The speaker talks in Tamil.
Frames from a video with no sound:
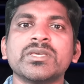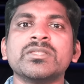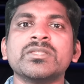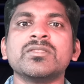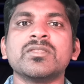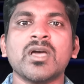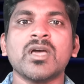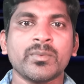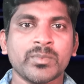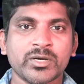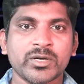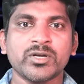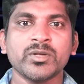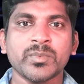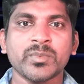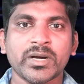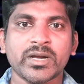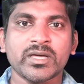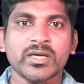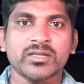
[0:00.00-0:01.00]
இந்தியா
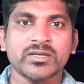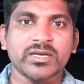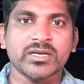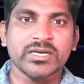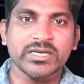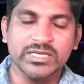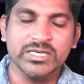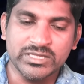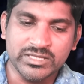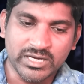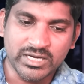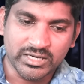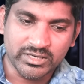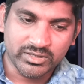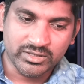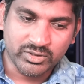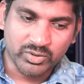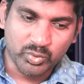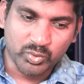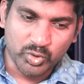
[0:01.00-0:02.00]
மட்டும் கிடையாதுங்க இந்தியாவில்
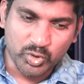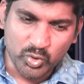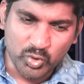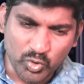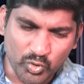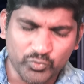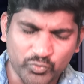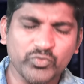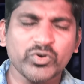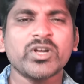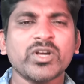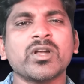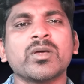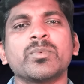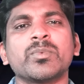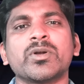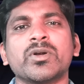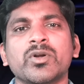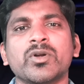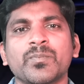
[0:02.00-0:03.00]
இருக்கக்கூடிய ஒவ்வொரு
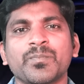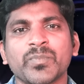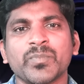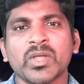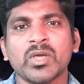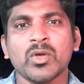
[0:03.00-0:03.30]
நபர்களும்